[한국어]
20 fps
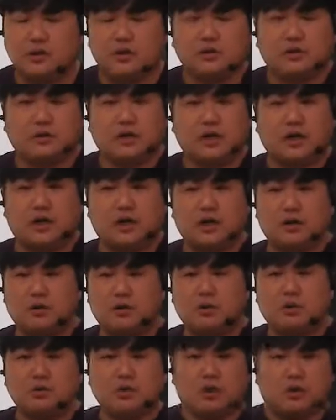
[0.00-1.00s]
내가
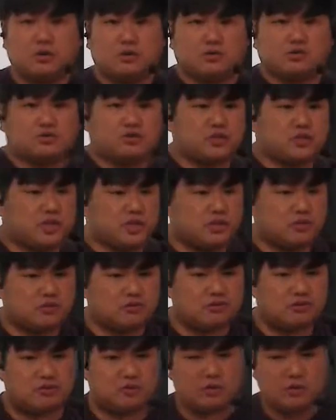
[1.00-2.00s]
5대5로 주지
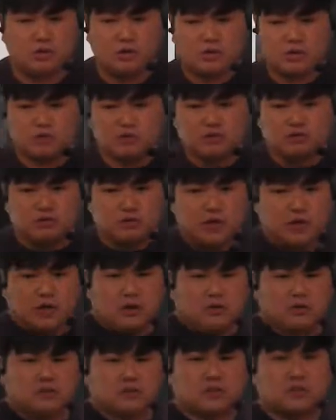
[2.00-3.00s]
않고
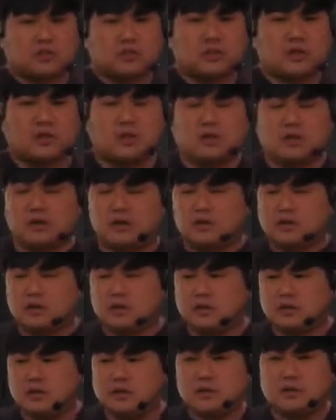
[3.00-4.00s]
9대1로 줬을 때
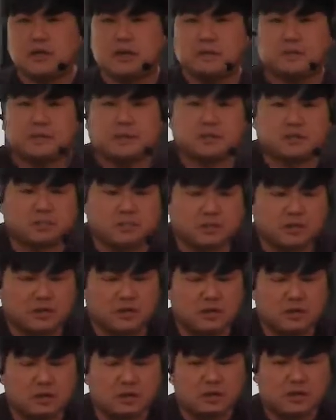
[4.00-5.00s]
상대방이 안 받으면
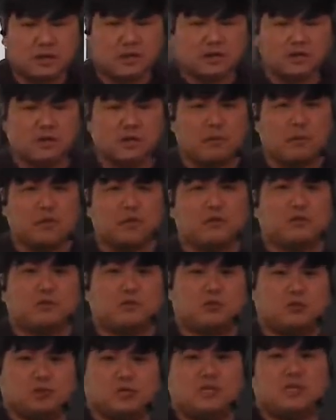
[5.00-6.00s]
나는 더 많은 걸
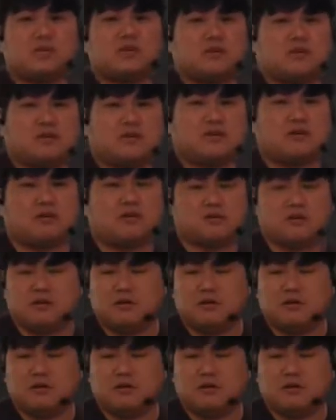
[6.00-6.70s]
못 지켜요.